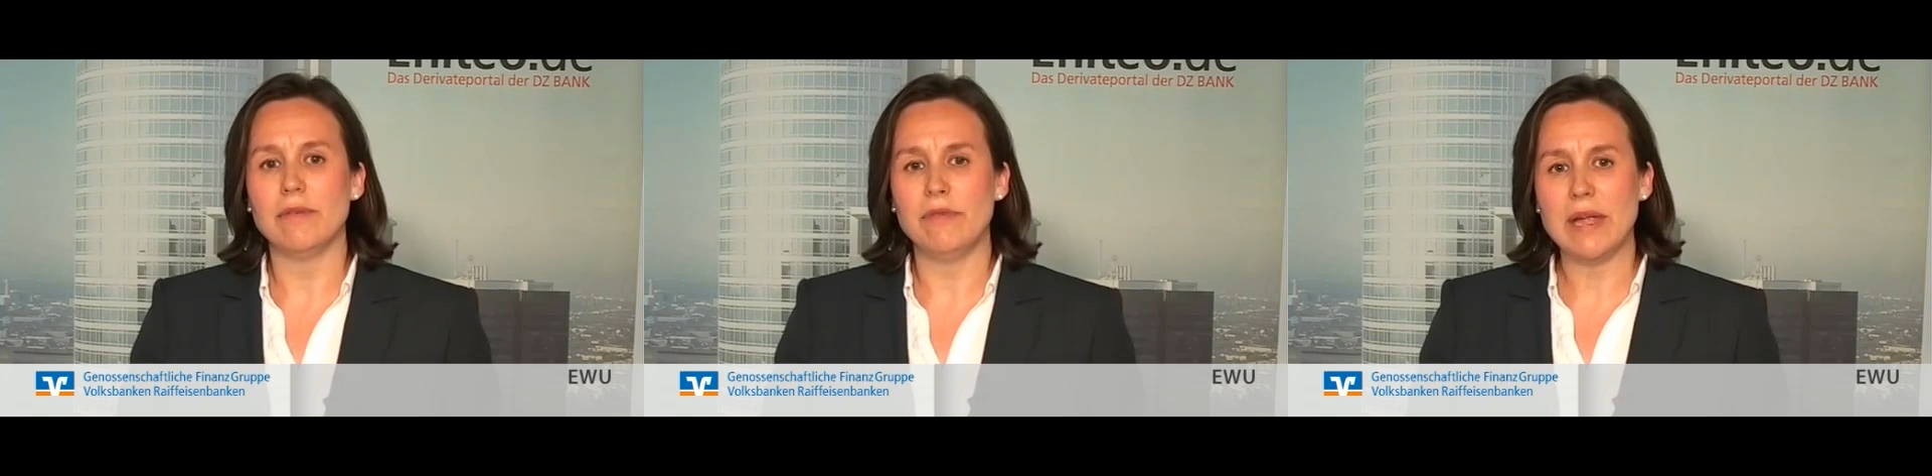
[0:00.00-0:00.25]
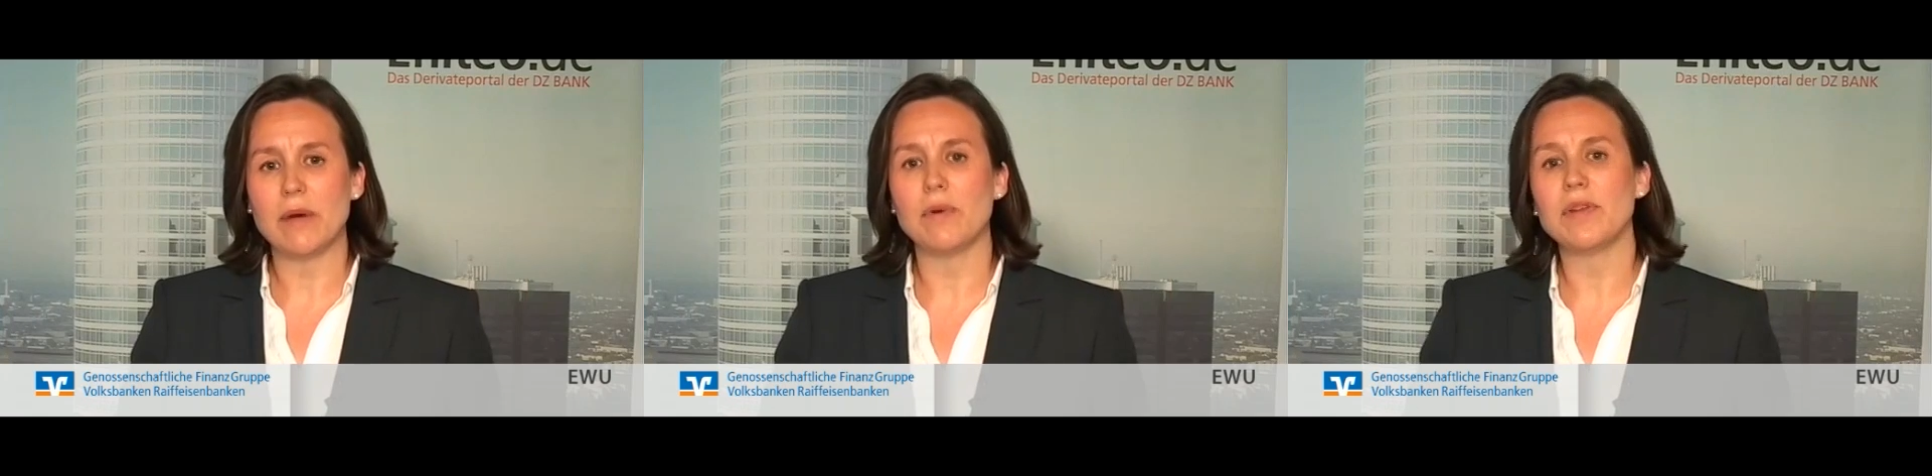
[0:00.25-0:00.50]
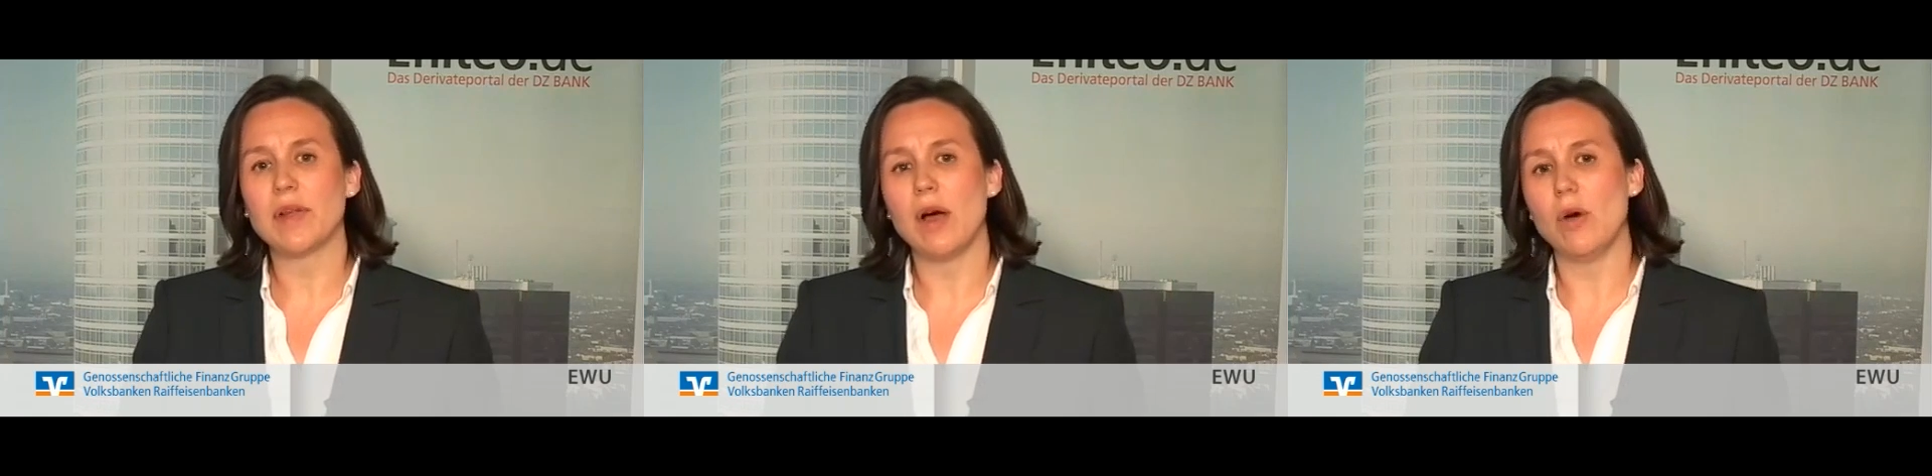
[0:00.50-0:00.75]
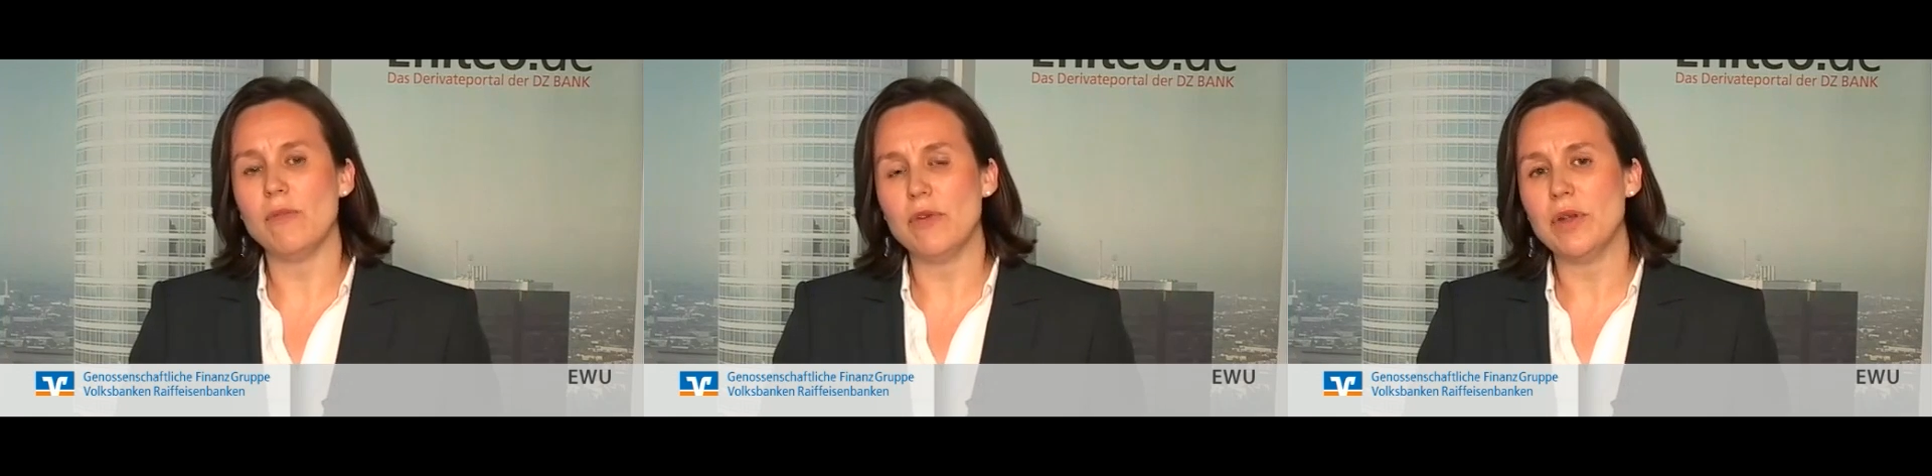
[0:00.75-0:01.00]

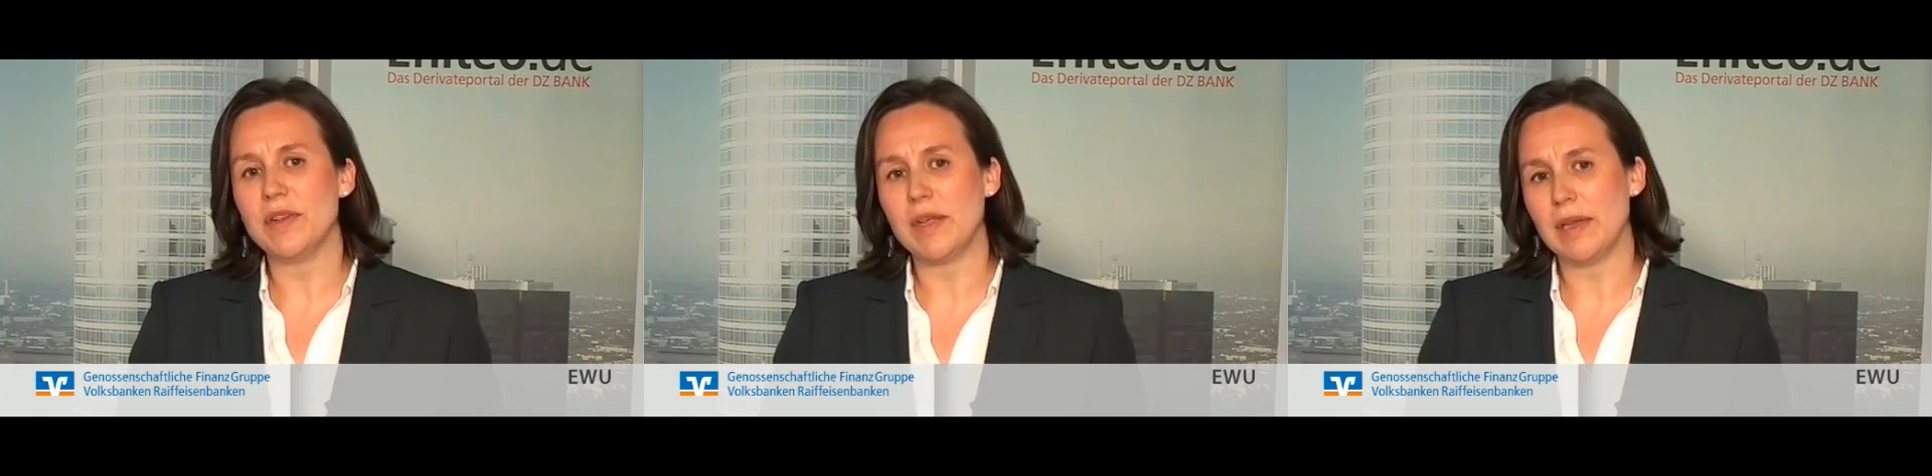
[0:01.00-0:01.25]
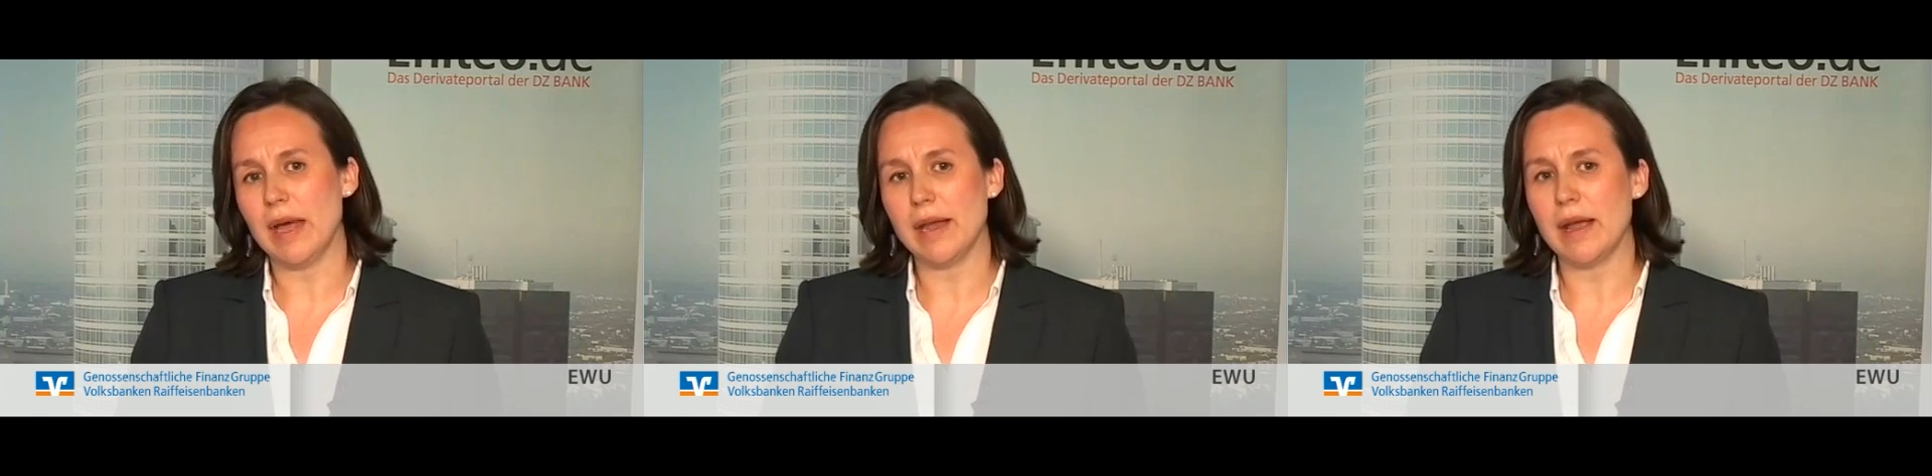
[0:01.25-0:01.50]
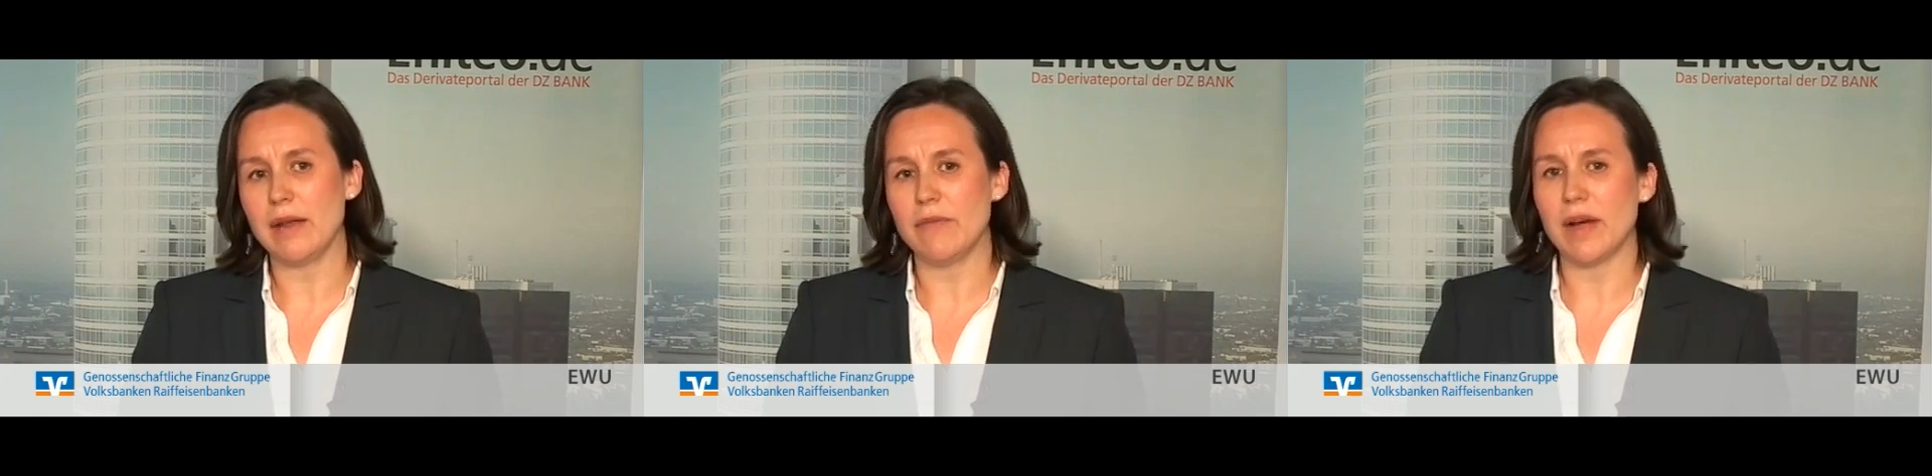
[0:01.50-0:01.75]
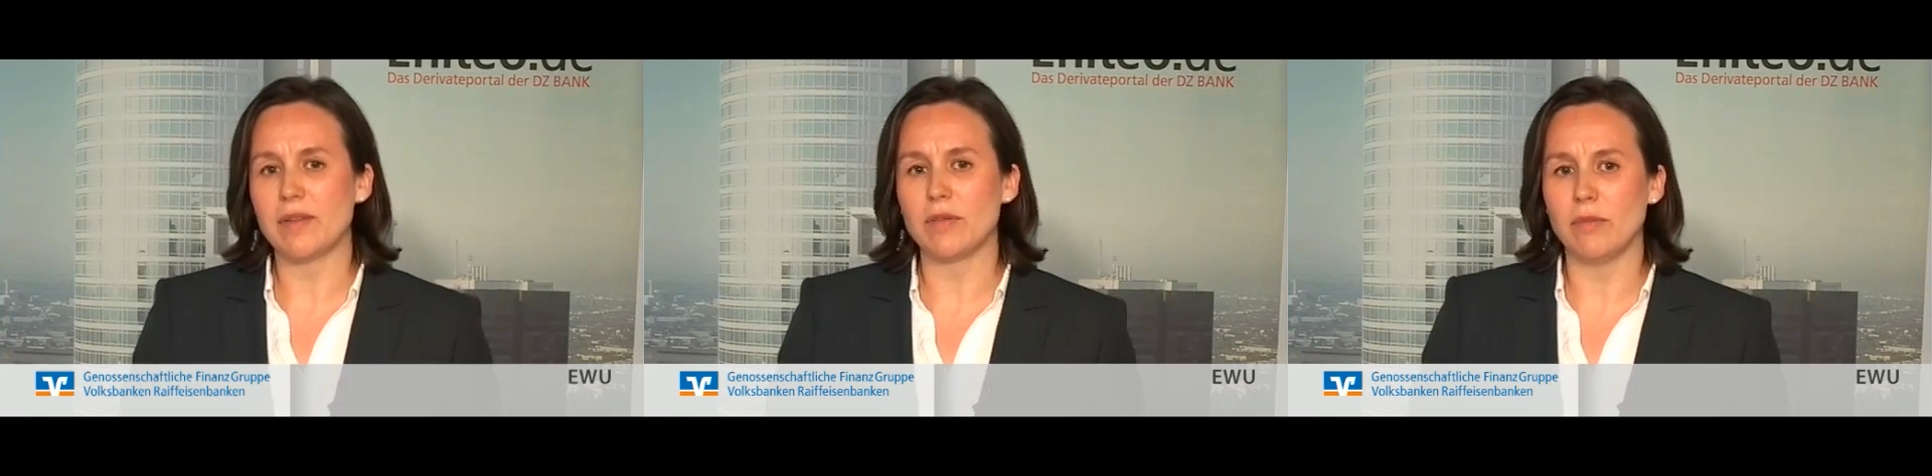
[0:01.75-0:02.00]
Währungsraum würde sich dann ein ein
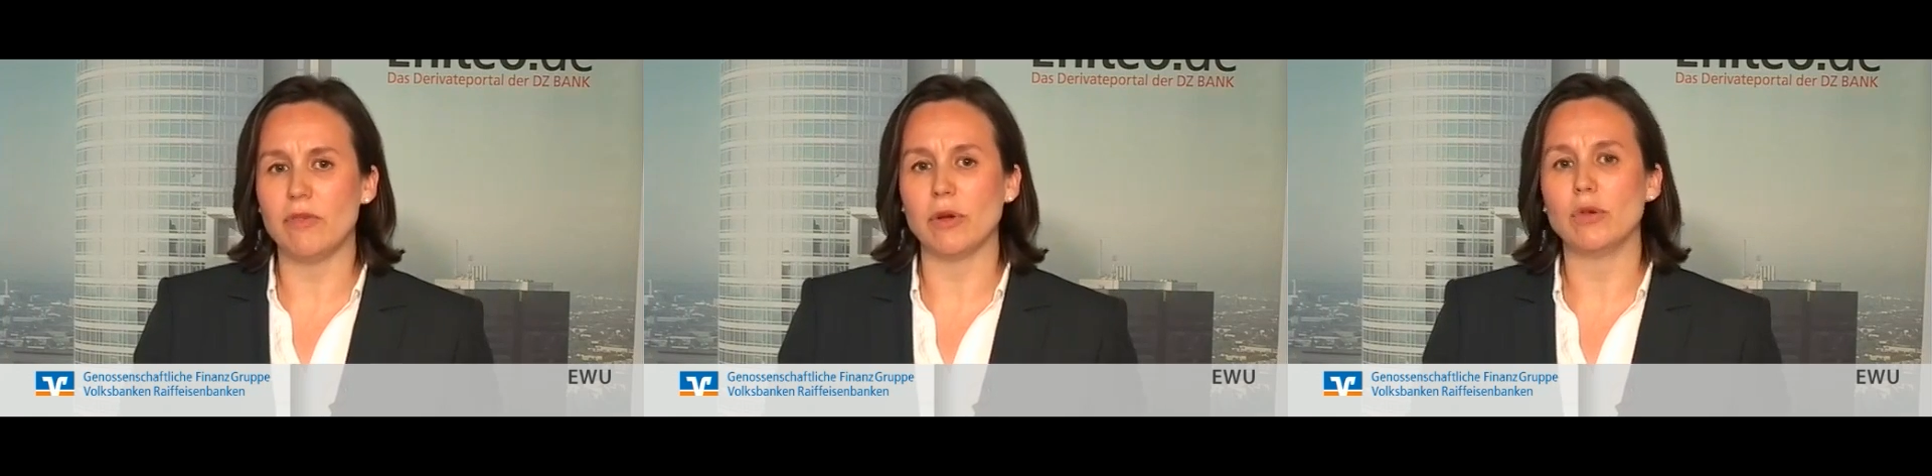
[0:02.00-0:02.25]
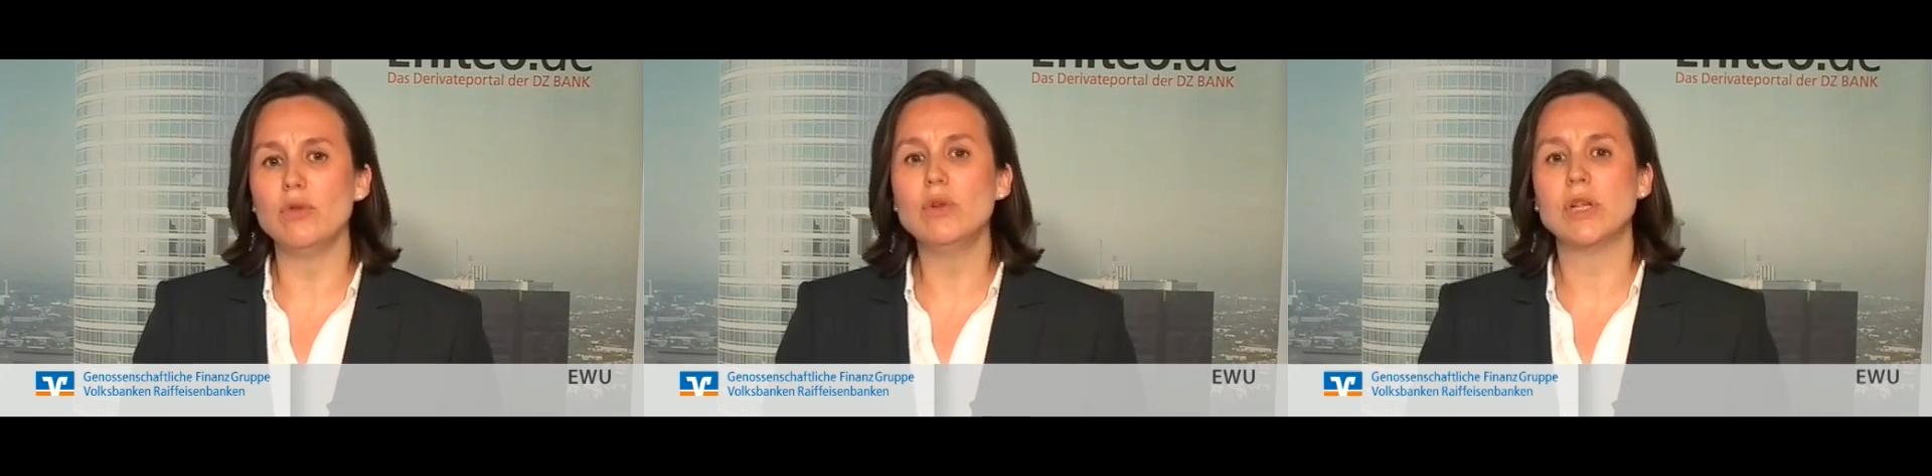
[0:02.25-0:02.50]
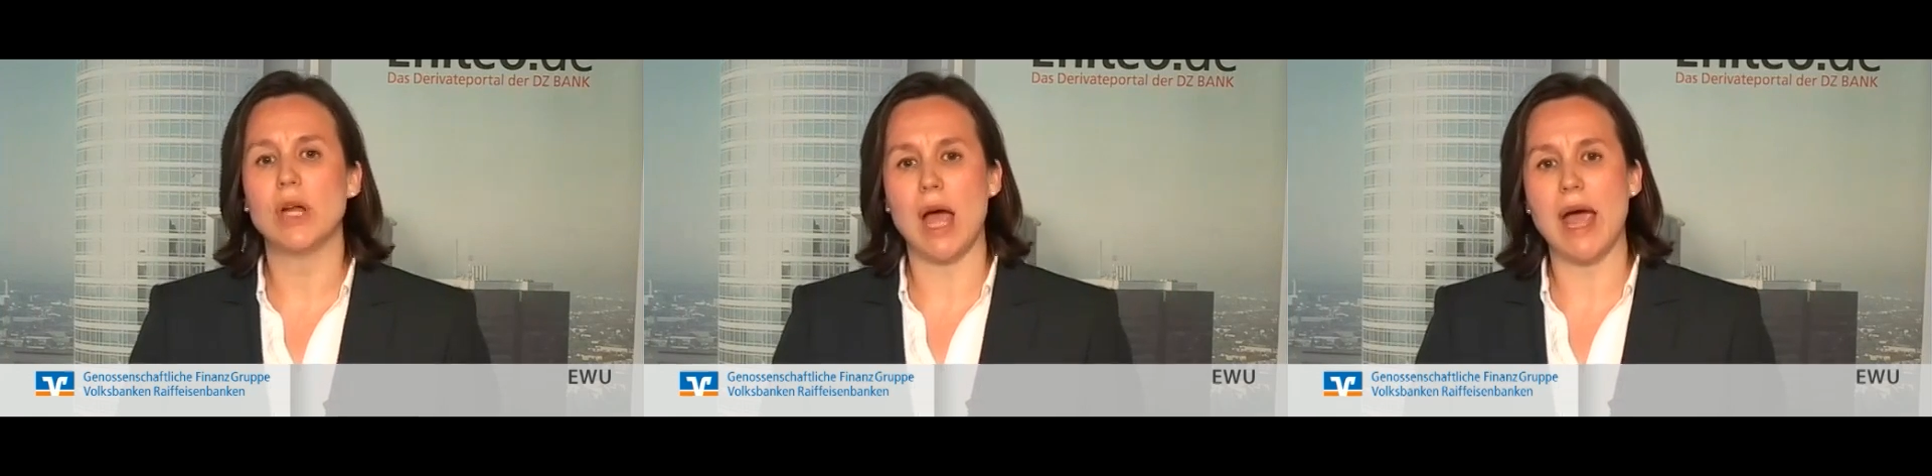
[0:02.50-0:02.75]
Wachstum von gut